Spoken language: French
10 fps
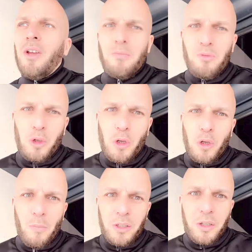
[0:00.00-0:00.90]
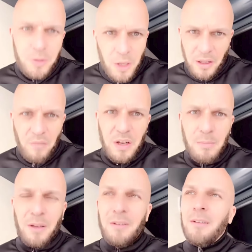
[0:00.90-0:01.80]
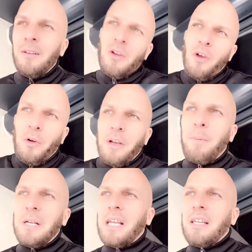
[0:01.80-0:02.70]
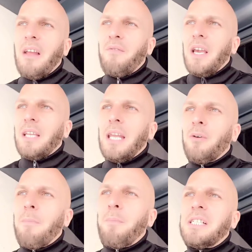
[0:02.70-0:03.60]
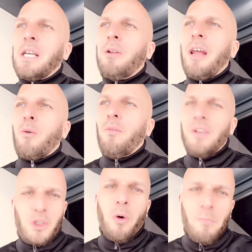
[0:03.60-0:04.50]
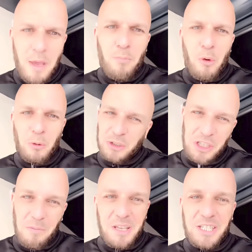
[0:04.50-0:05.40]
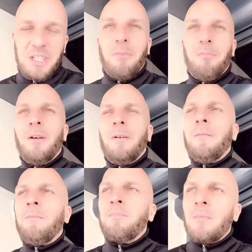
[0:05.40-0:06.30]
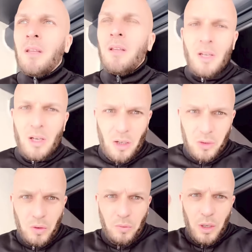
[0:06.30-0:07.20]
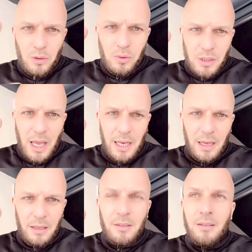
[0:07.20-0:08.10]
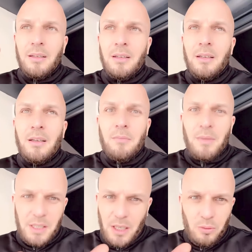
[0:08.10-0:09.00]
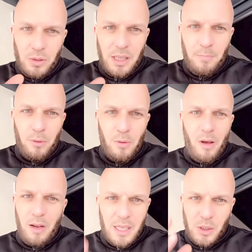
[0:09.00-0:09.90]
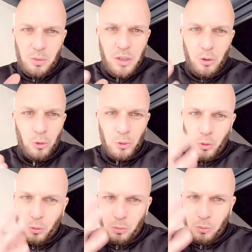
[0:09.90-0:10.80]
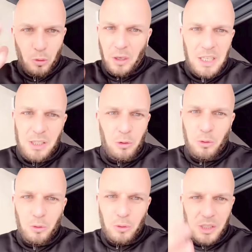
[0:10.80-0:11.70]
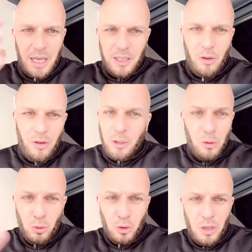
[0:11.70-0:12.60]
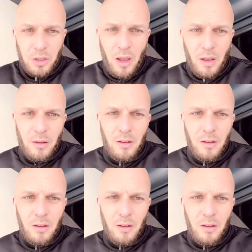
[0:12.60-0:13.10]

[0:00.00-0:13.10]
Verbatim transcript: musulmans dans des films. On appelle ça de la fierté, on appelle ça de la conviction. Mais bon, job is job. Quand tu vois tout ça là, mais c'est tout simplement la suite de nos humoristes, de nos acteurs et de nos chanteurs.